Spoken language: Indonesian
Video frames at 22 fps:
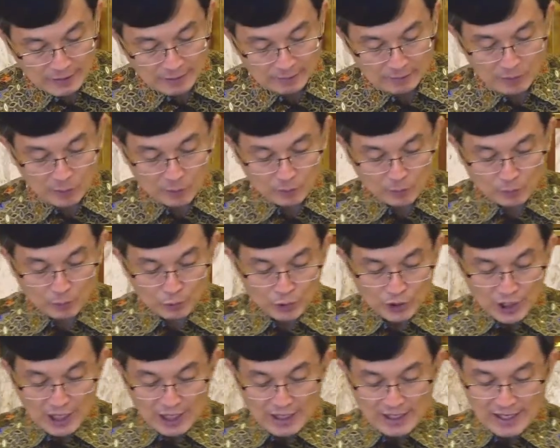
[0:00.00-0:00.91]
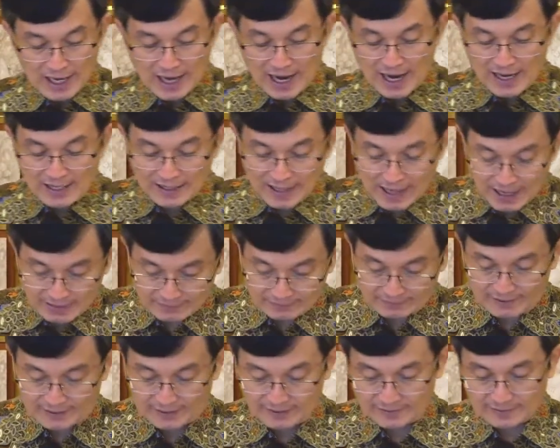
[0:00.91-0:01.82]
mempunyai anak.
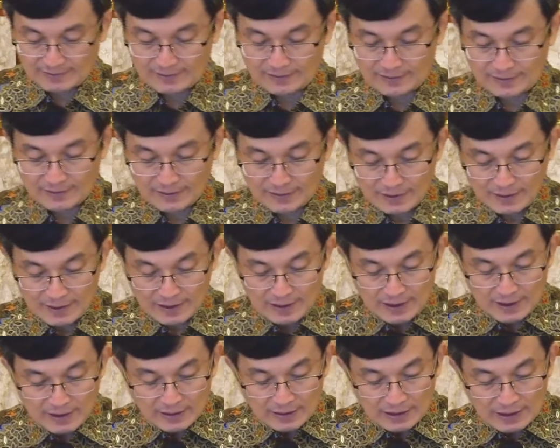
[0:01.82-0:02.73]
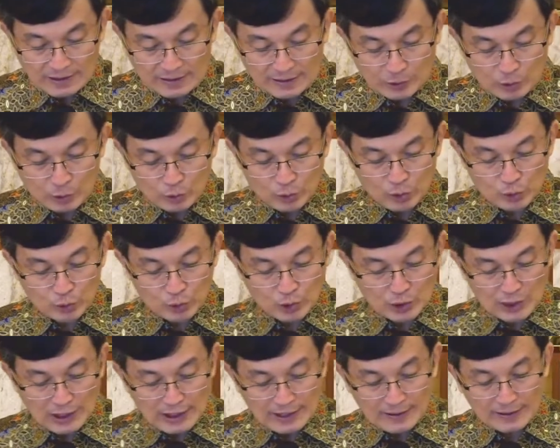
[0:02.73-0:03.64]
Kan itu
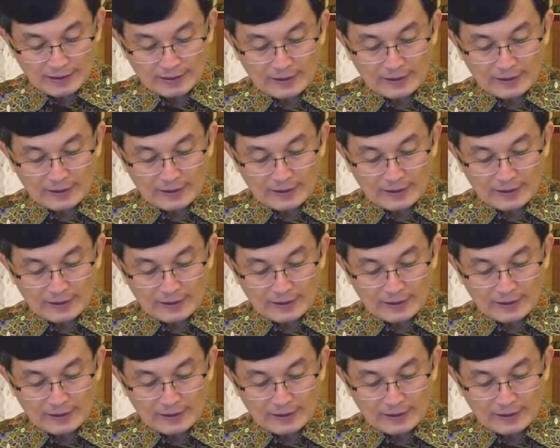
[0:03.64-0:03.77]
saudara